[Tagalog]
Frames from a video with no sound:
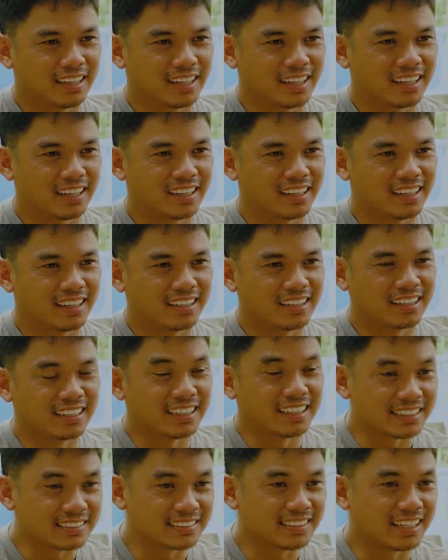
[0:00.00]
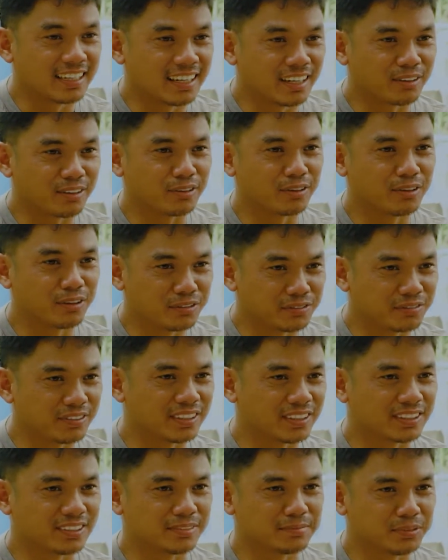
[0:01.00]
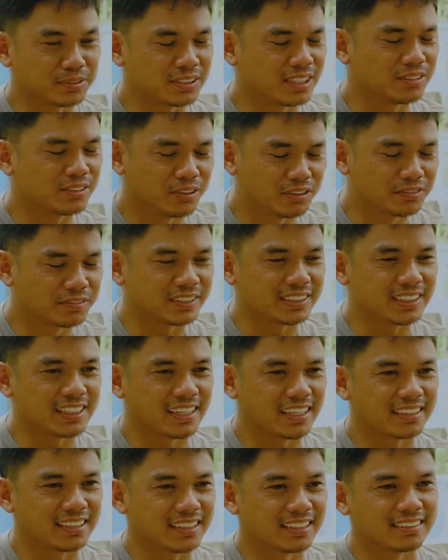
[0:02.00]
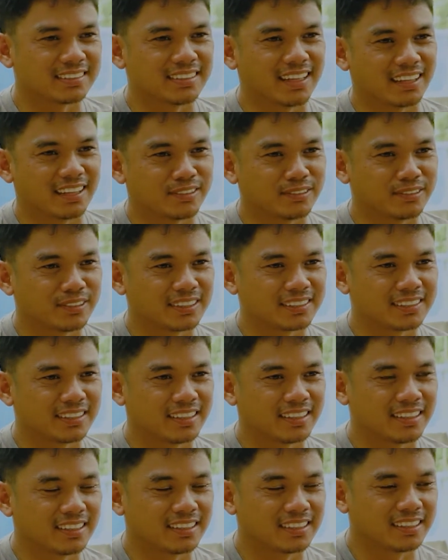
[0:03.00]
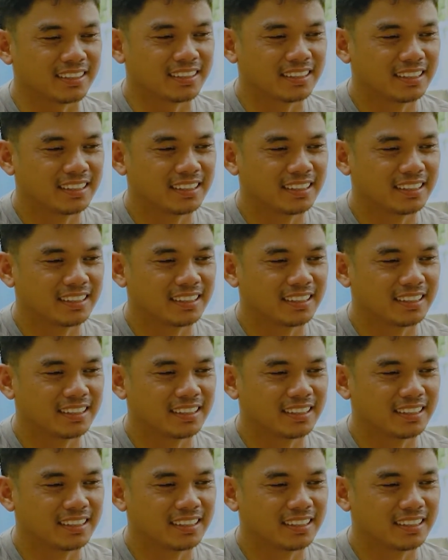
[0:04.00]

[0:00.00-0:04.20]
uh, nag-iisda na ako, goldfish. Mostly goldfish lahat ng isda ko. Kasi